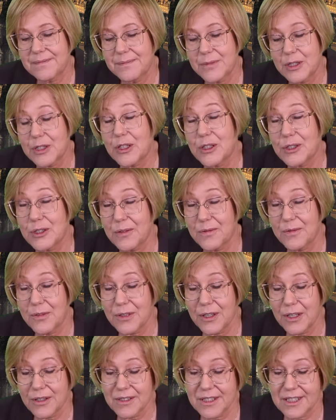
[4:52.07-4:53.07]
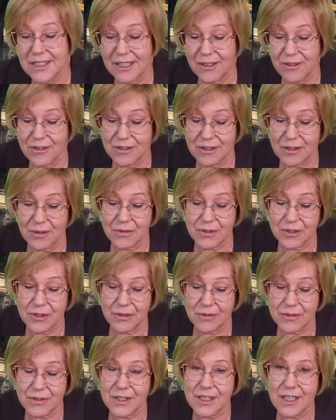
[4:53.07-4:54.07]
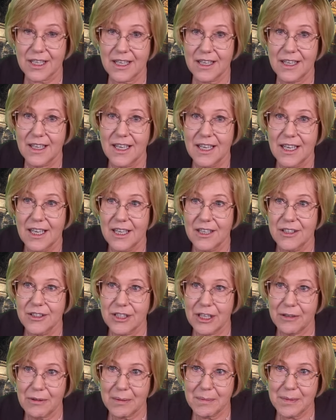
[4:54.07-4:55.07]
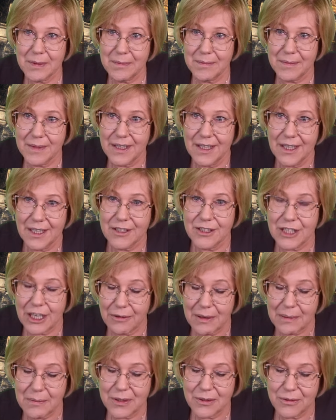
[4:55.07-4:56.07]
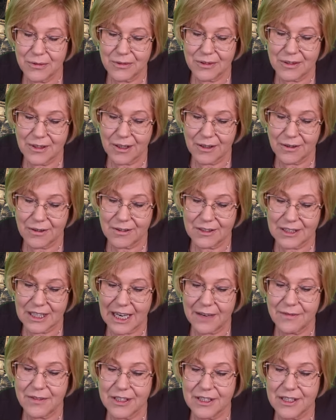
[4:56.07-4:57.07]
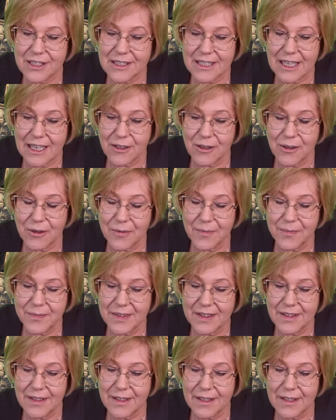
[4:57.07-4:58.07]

Przygotowując to, tą książkę, chciałabym, chciałam do, trafić z taką,